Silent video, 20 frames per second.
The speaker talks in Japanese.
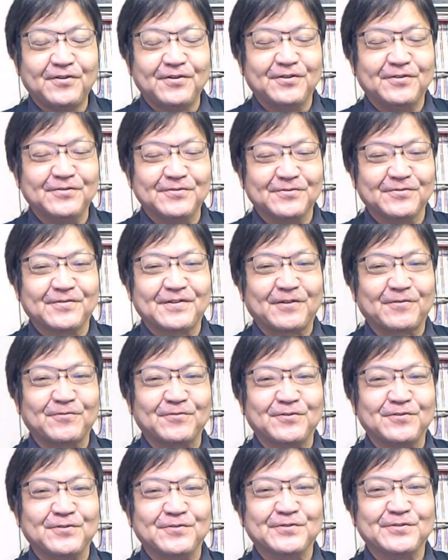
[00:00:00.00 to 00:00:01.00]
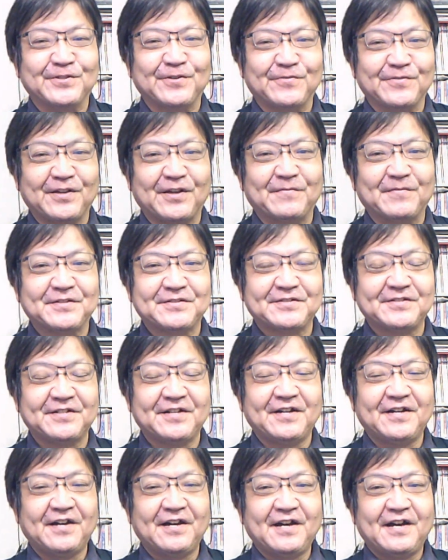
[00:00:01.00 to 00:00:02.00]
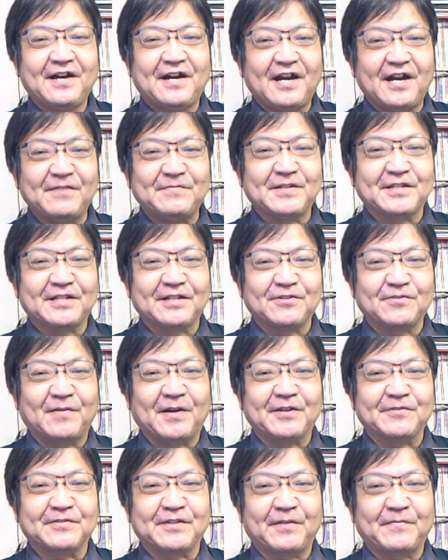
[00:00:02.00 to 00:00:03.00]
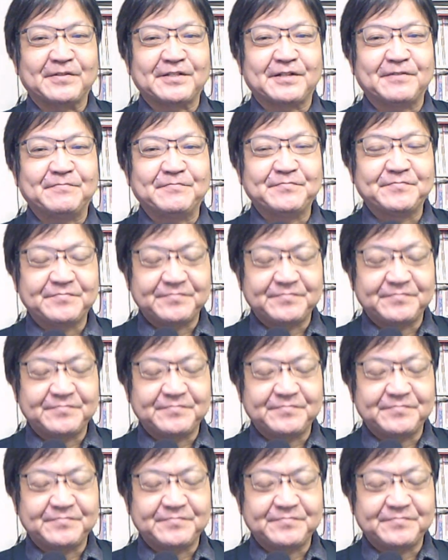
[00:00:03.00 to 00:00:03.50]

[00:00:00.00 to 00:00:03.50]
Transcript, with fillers: いうのがこのニュースでございます。はい、皆さんどうもありがとうございました。